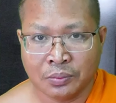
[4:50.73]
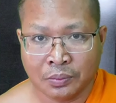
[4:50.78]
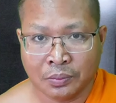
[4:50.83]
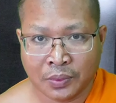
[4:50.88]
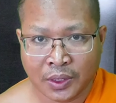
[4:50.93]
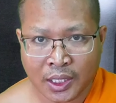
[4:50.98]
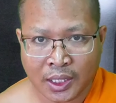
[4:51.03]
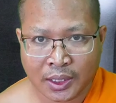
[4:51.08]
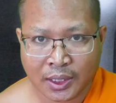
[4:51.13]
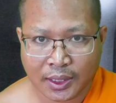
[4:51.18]

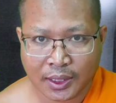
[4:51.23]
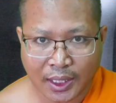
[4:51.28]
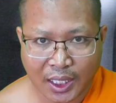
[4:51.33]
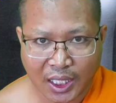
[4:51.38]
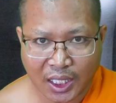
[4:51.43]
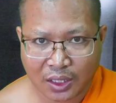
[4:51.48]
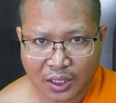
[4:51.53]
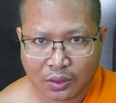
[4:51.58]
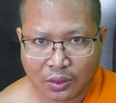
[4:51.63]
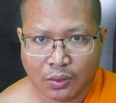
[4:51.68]
pre tạt
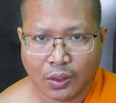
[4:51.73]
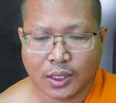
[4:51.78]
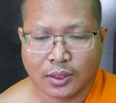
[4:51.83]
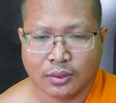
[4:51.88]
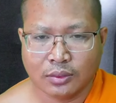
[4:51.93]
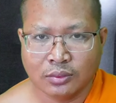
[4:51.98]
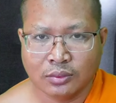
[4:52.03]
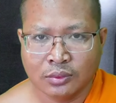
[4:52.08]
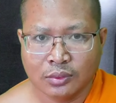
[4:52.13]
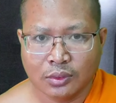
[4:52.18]
hạ cốt
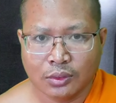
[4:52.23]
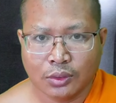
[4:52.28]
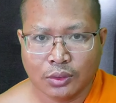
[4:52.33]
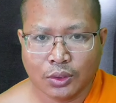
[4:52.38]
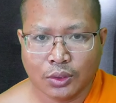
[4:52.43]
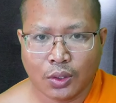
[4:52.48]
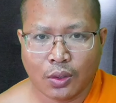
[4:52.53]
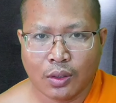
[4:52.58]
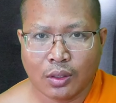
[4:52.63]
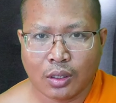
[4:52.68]

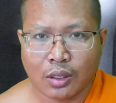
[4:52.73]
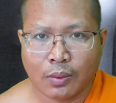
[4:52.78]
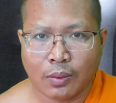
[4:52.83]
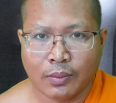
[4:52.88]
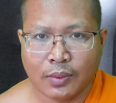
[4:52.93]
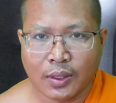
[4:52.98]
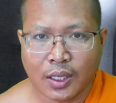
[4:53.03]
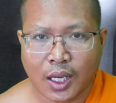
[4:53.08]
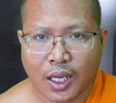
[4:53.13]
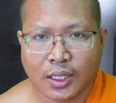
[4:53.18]
trong
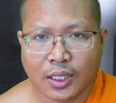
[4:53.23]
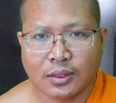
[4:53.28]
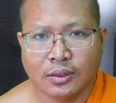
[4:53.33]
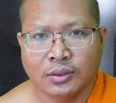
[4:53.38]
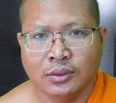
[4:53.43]
cổng nát